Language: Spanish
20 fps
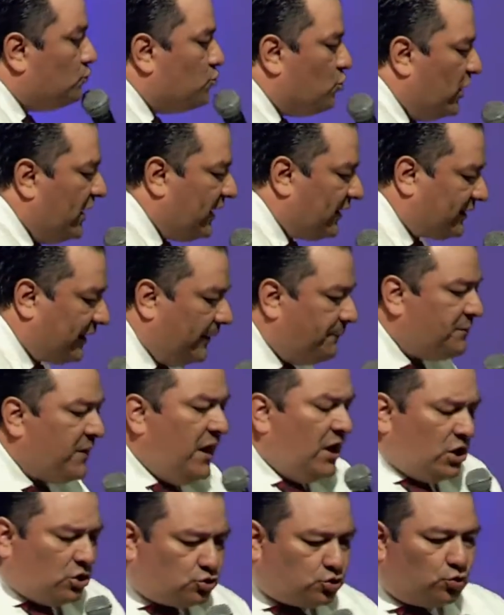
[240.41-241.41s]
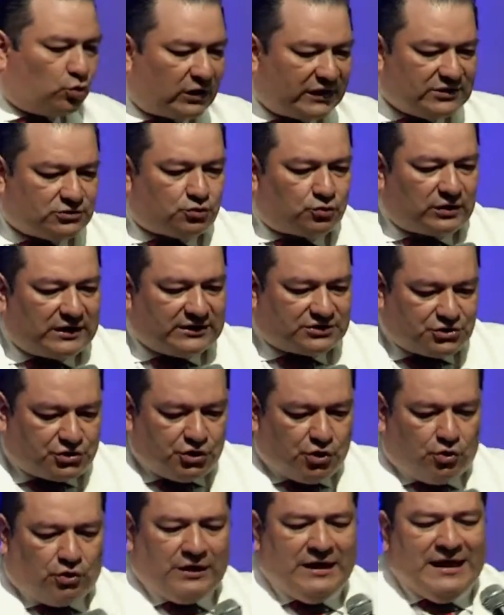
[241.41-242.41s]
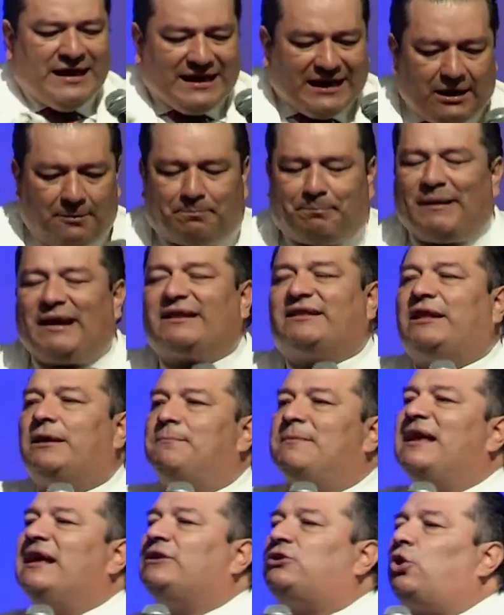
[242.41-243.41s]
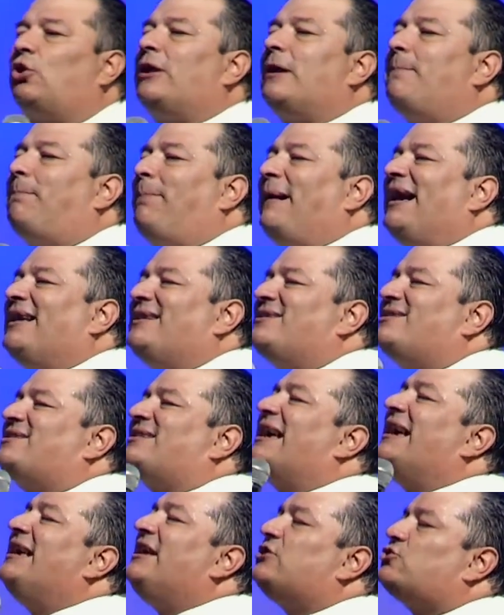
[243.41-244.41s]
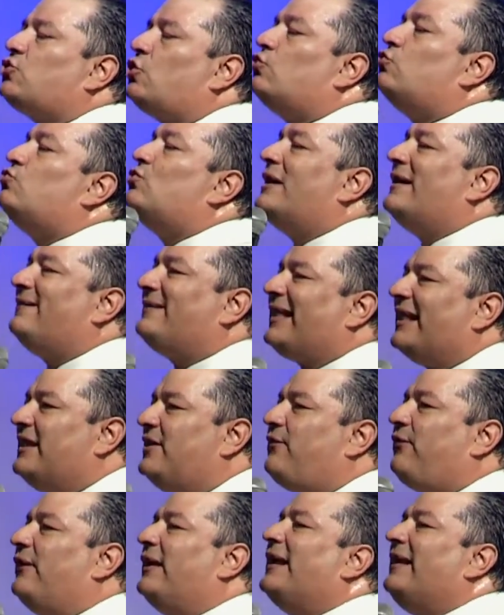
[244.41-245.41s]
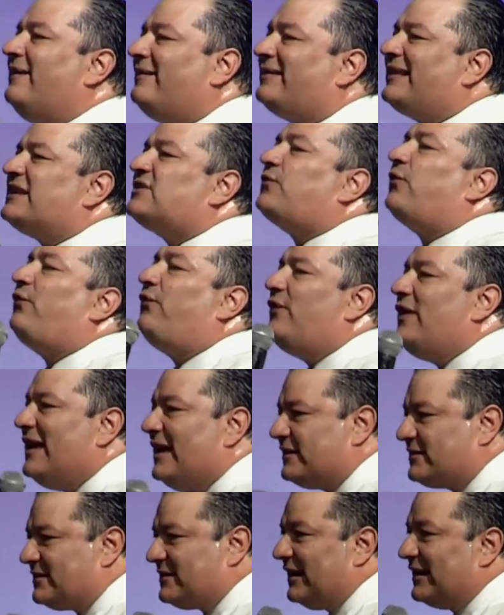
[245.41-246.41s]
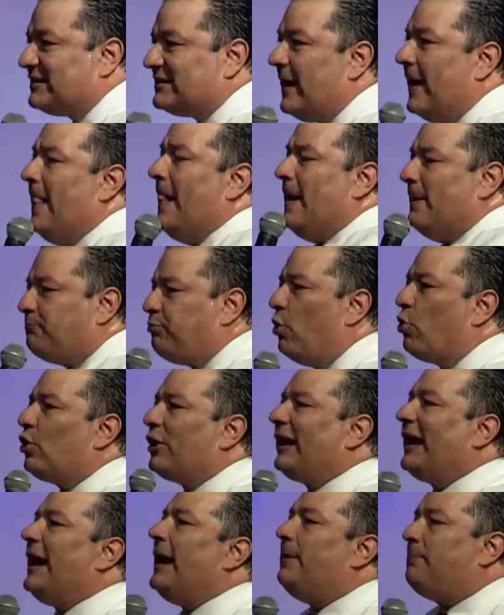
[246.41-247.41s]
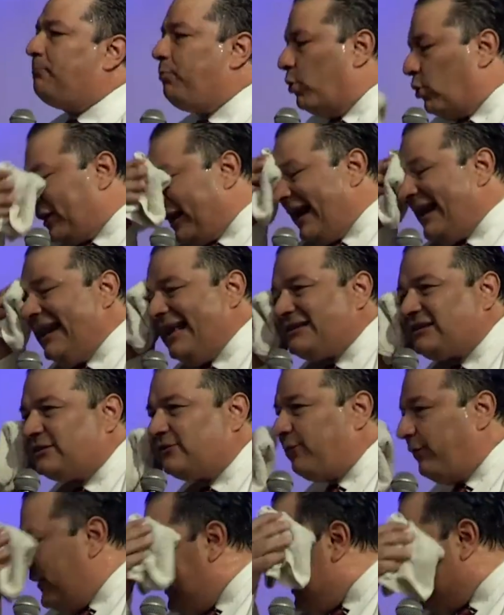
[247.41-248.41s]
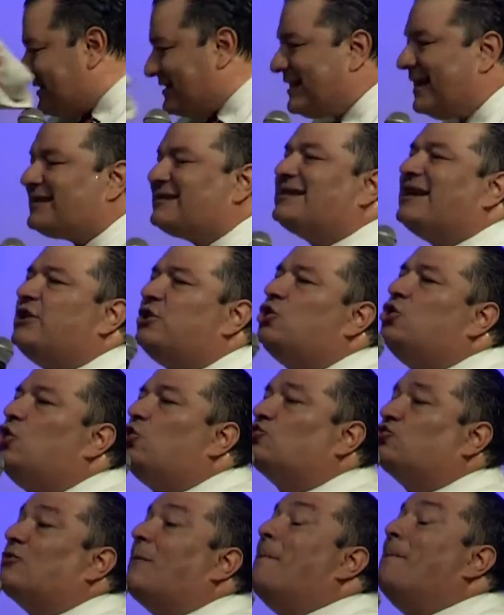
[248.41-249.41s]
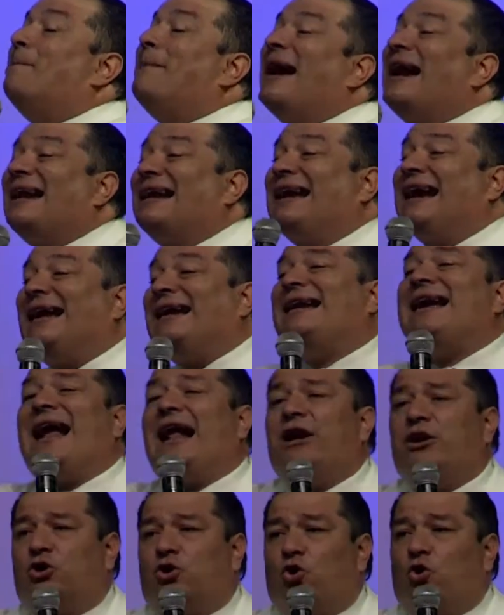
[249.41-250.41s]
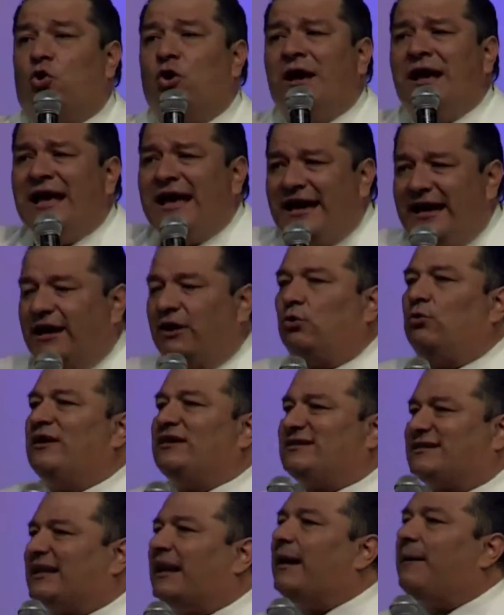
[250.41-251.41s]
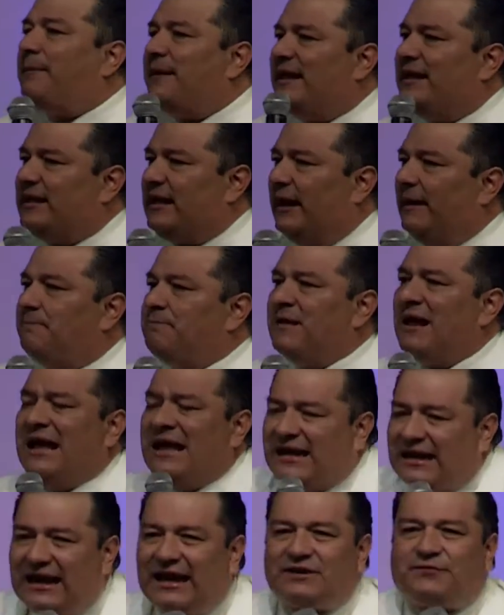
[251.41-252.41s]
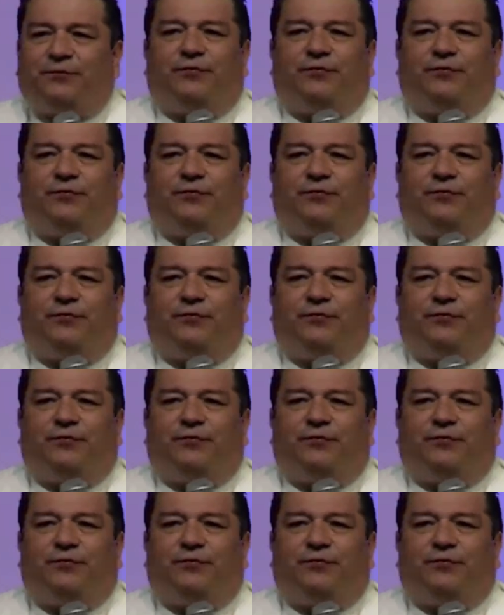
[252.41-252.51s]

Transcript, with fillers: muerte, su resurrección, el partimiento de pan se hizo durante diferentes fiestas. ¿Por qué? Porque las fiestas de Dios marcan algo en nuestra vida. Las